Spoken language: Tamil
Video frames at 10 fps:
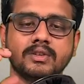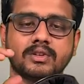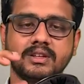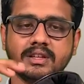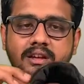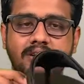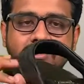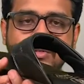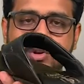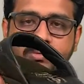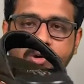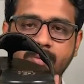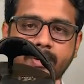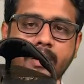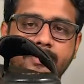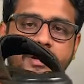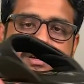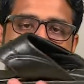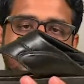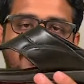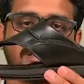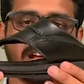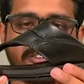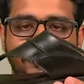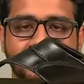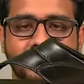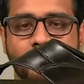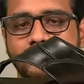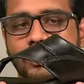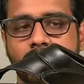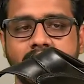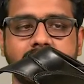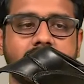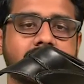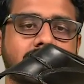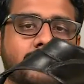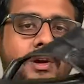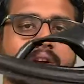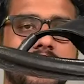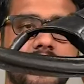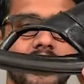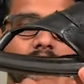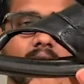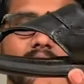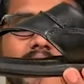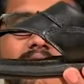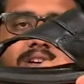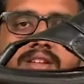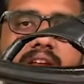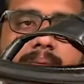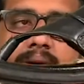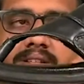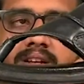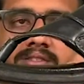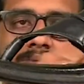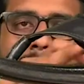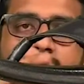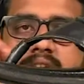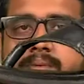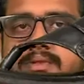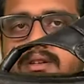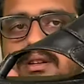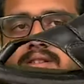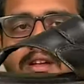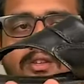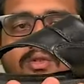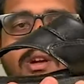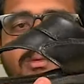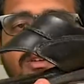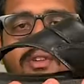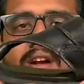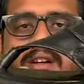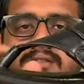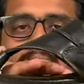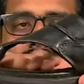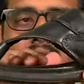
ஸோ டிசைன் வைஸ் வந்து ரொம்ப ஒரு ப்ராப்பரான டிசைன் வைஸ் கிராஃப்ட்மேன்ஷிப் வந்து ரொம்ப நீட்டாக இருக்குது இந்த ப்ராடக்ட்டில் ஓவரால் தான் டிசைனே பார்த்தீங்கன்னா அந்த ஸ்பூன் டைப்ஸ் டிசைன் இருக்கும் நமக்கு ஃப்ரண்ட்டில் வந்து